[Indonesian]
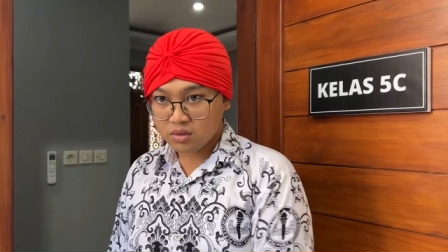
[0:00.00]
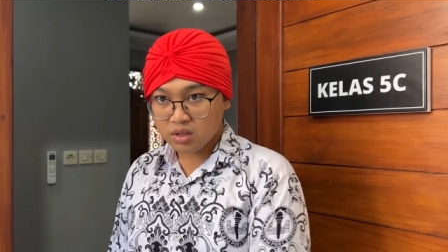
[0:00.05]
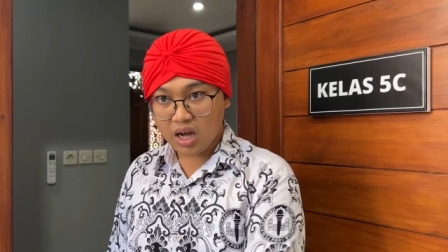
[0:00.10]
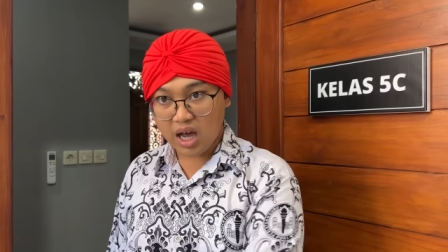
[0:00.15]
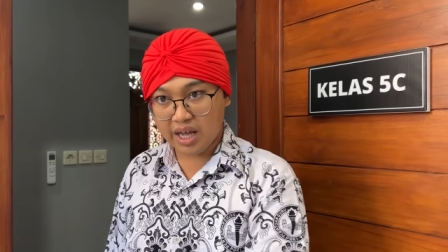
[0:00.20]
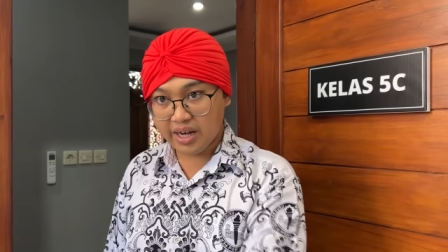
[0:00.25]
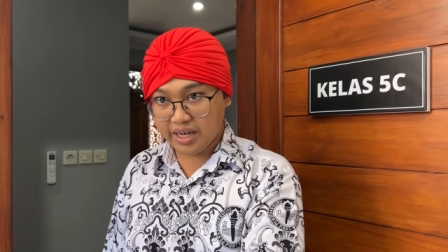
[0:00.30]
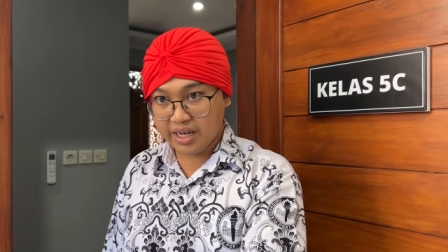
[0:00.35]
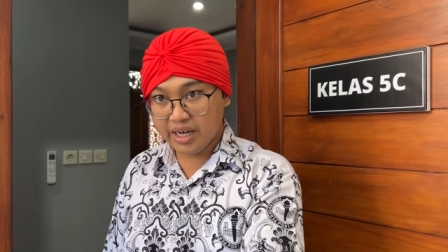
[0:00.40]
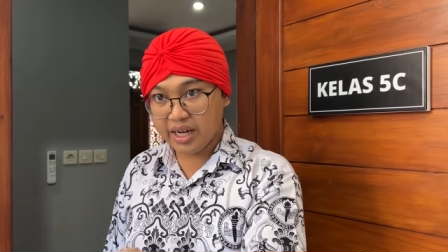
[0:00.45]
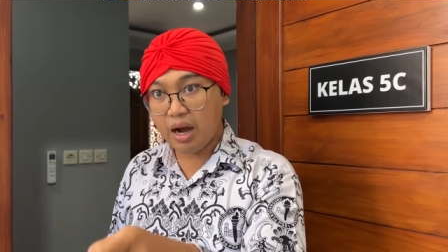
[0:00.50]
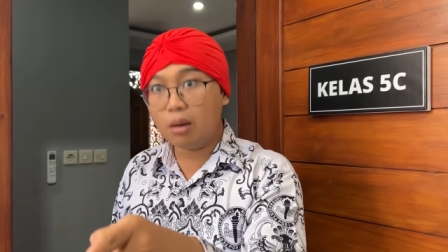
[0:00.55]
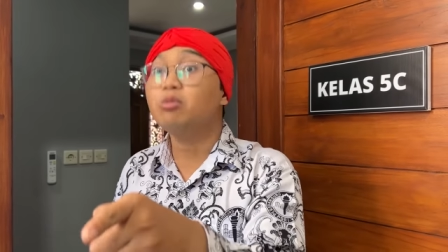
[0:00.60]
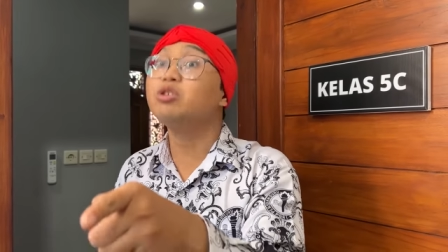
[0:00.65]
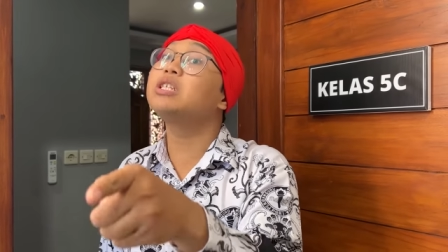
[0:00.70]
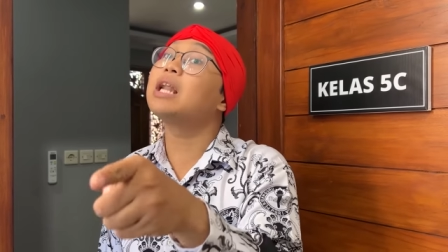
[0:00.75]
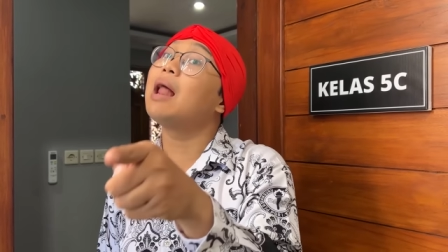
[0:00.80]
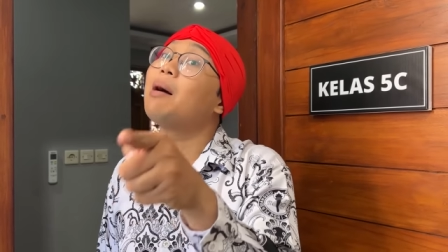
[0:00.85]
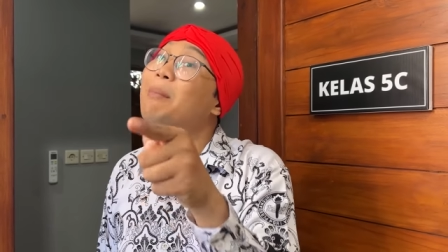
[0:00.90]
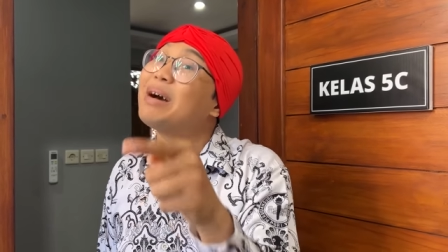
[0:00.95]
Hari ini kamu
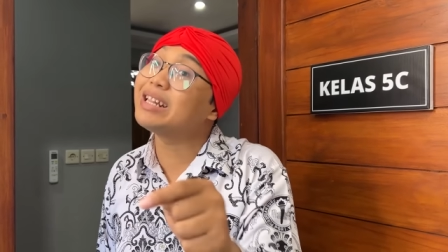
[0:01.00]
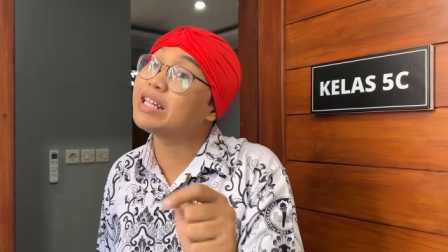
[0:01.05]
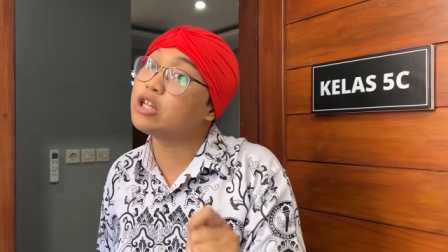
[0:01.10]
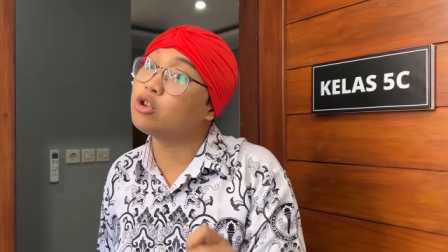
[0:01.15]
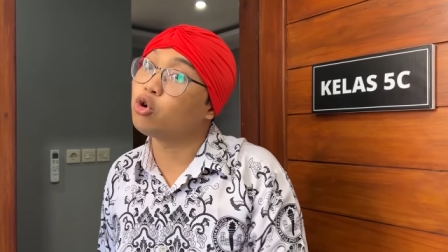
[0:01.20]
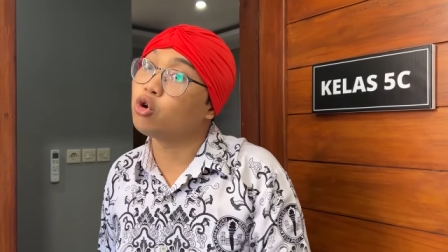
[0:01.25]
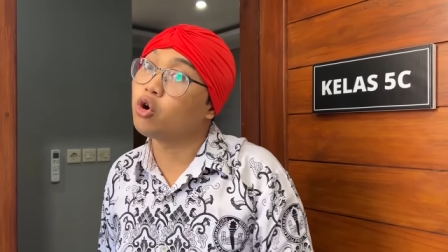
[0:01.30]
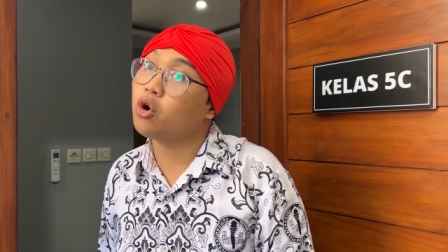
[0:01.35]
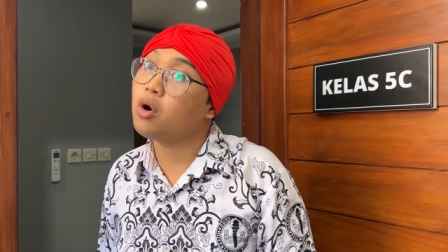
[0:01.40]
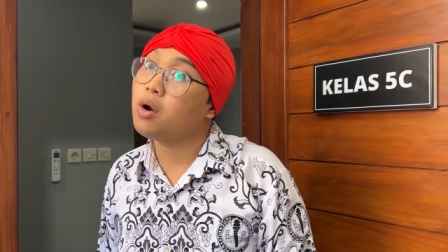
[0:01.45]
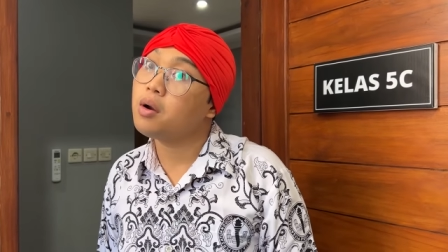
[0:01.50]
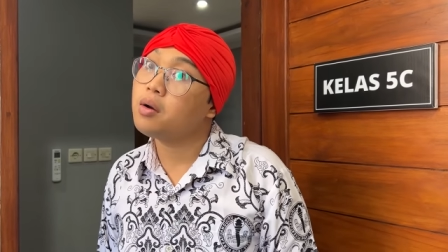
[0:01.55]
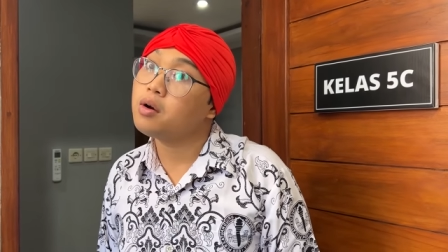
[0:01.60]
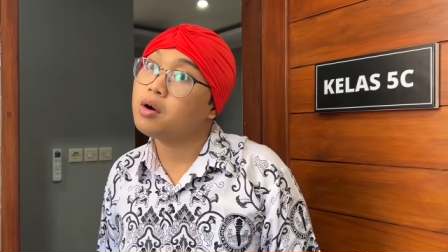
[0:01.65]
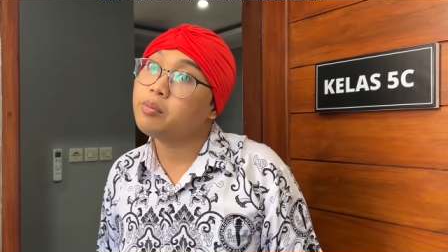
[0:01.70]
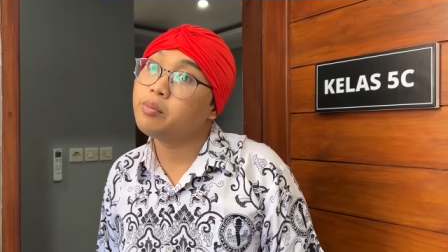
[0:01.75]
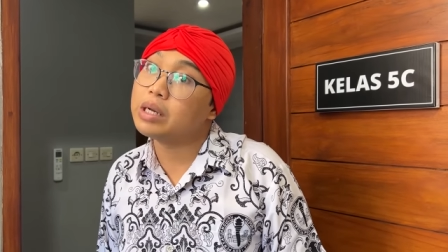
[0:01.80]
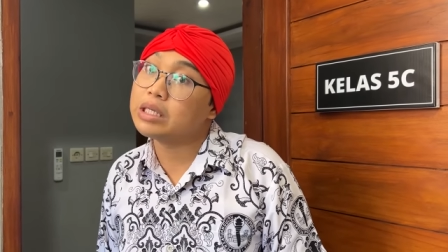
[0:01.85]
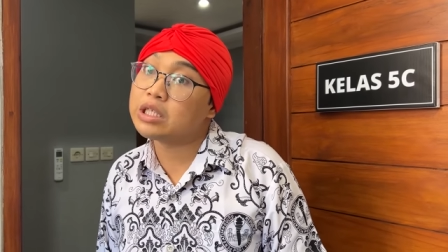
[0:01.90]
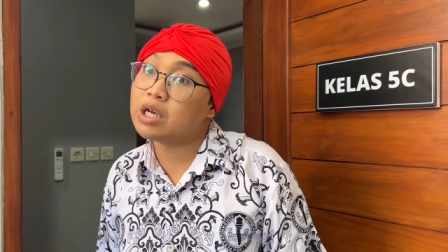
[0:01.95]
selamat ya, Tono
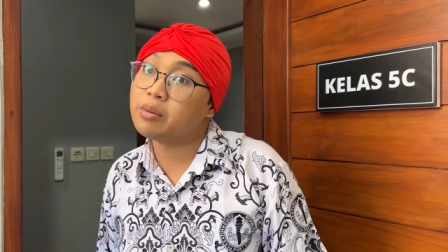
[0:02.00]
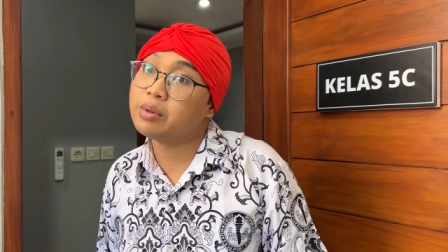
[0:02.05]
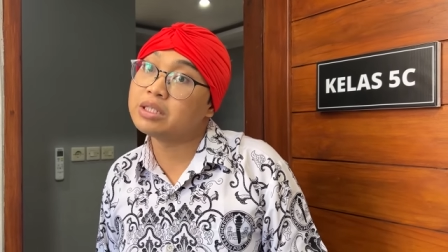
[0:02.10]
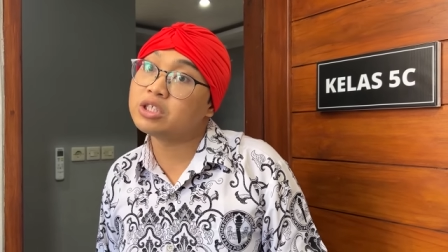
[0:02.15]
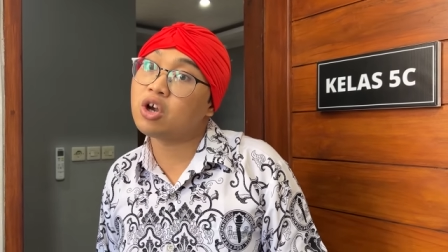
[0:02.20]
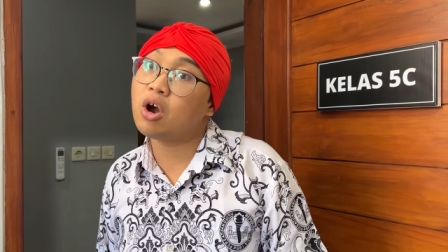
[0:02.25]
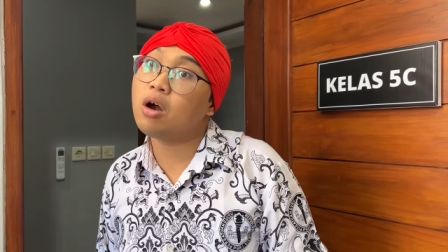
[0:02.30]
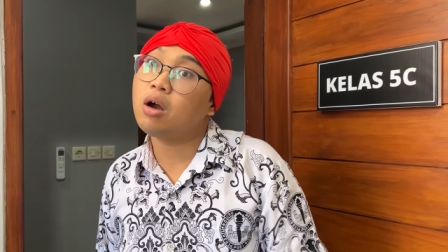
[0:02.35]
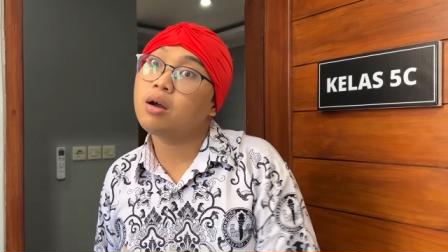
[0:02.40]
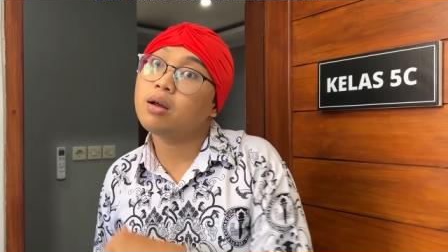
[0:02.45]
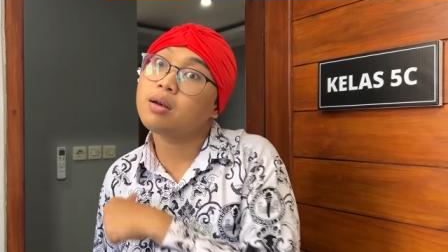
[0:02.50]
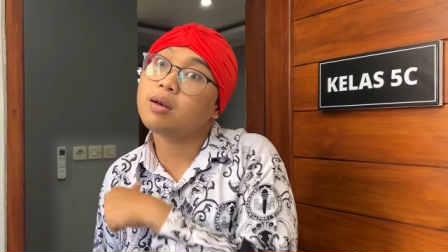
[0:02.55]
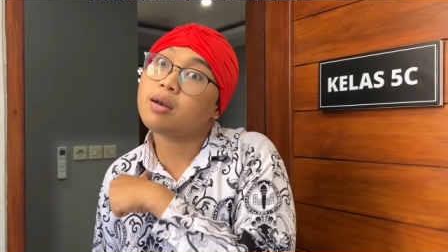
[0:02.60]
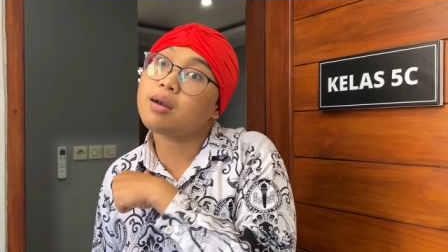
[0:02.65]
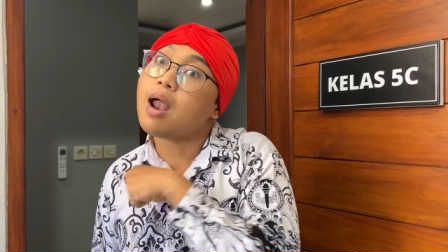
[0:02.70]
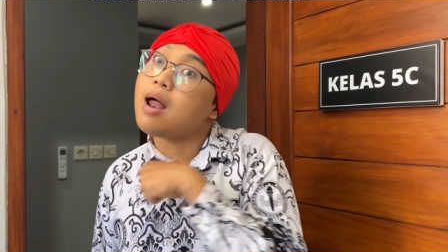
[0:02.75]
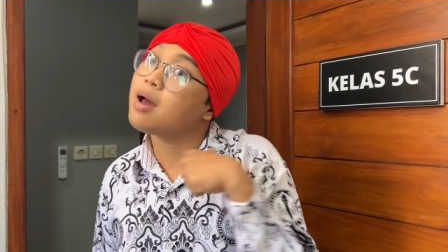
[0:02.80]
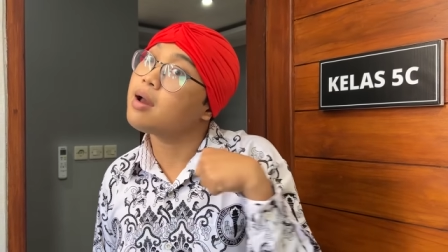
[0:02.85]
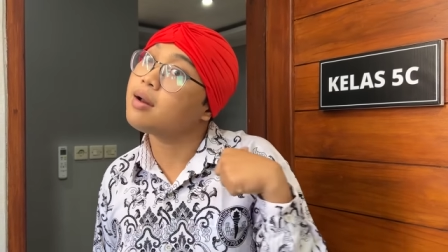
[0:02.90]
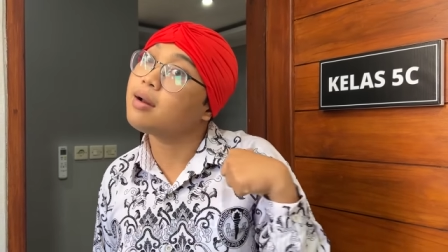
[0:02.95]
Besok-besok,
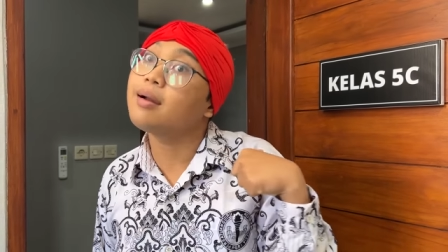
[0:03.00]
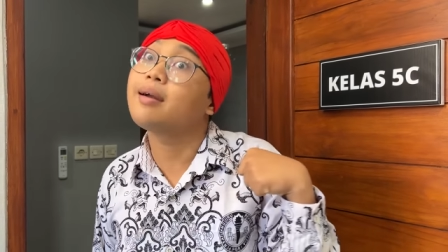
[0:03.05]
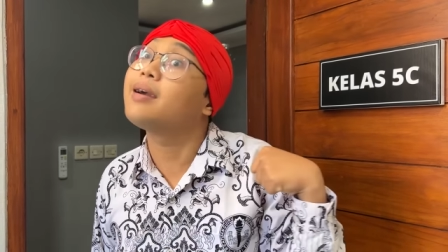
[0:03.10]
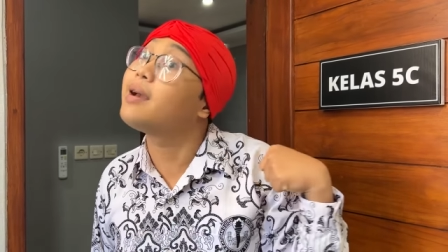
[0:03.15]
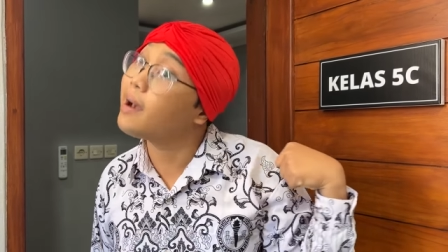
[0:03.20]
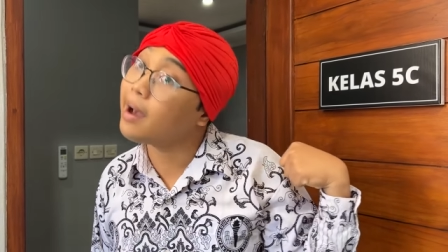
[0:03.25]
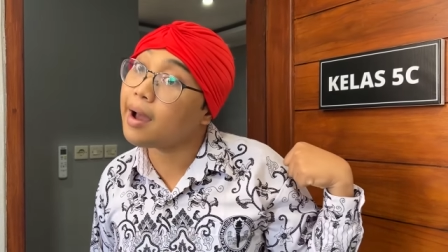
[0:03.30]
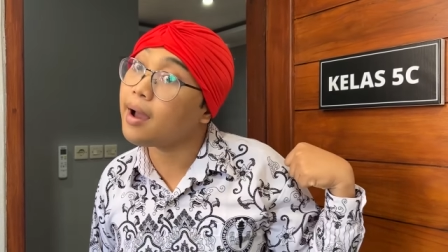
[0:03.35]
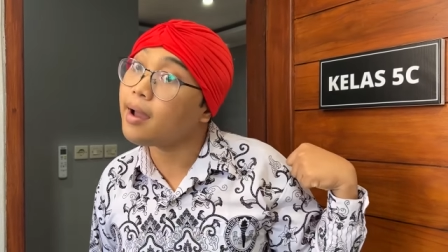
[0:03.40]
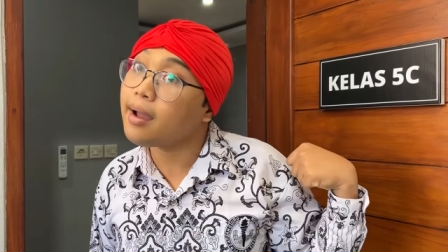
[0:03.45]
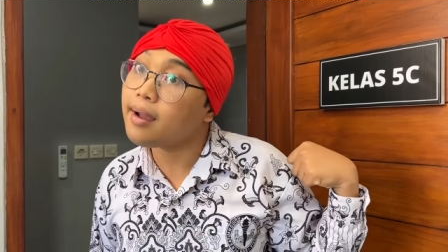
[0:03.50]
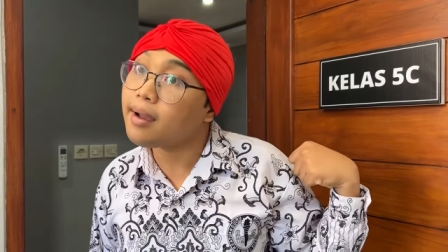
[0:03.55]
enggak